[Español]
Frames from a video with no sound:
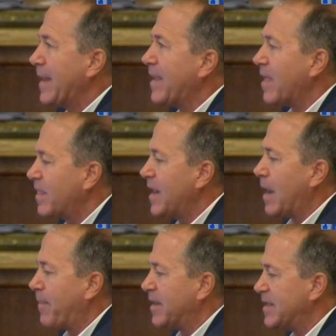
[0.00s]
que decirle
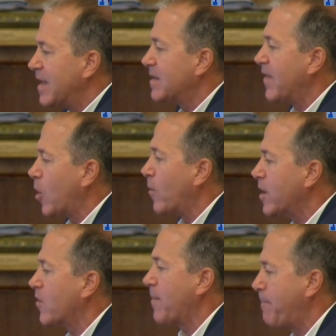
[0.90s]
al presidente del
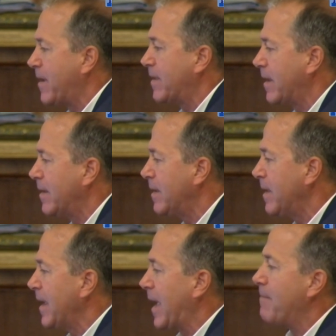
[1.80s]
Gobierno de España
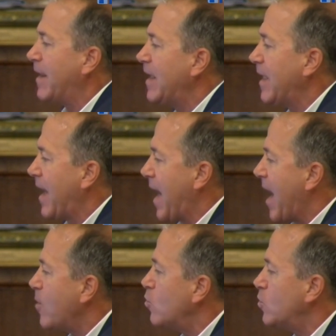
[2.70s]
que en Melilla
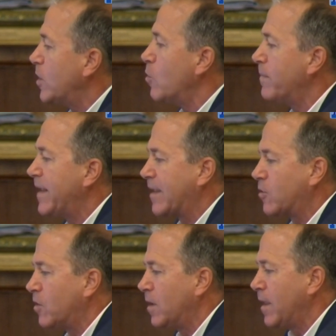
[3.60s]
hay un
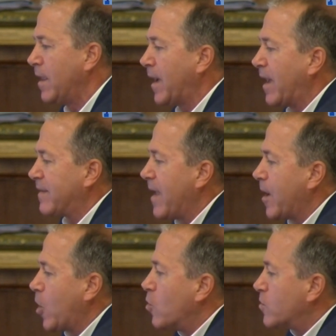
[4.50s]
triunvirato que
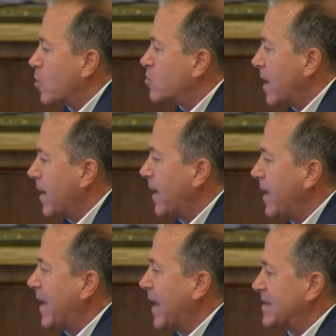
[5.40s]
está contra usted
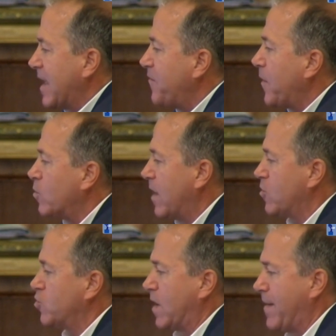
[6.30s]
y que le está
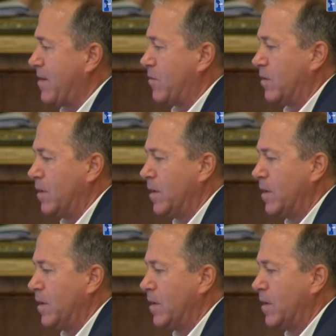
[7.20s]
dificultando su trabajo.